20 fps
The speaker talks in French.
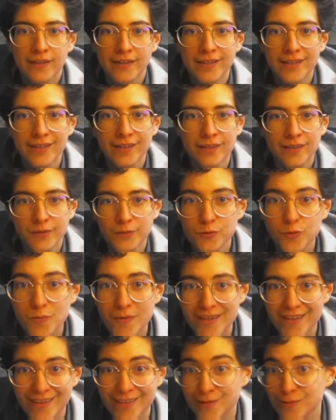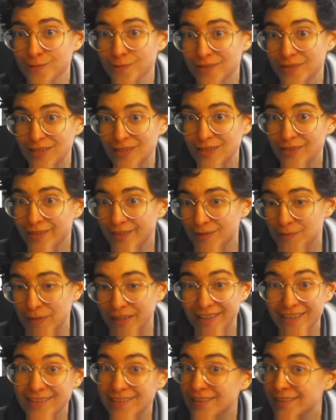Et euh, du coup, bah, la question c'est euh, bah,
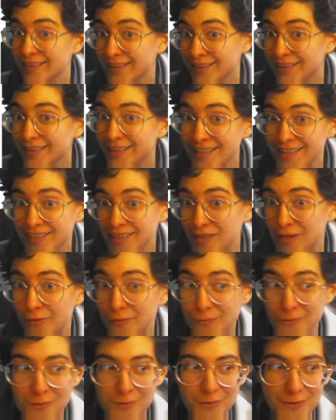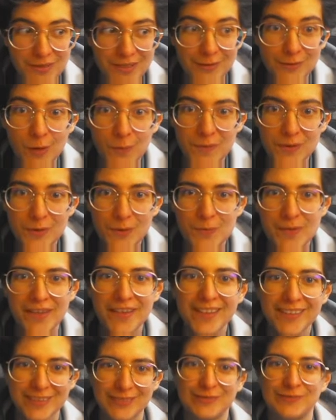qu'est-ce qui, influe sur cette orbite de
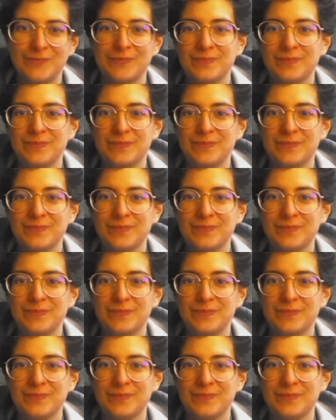planète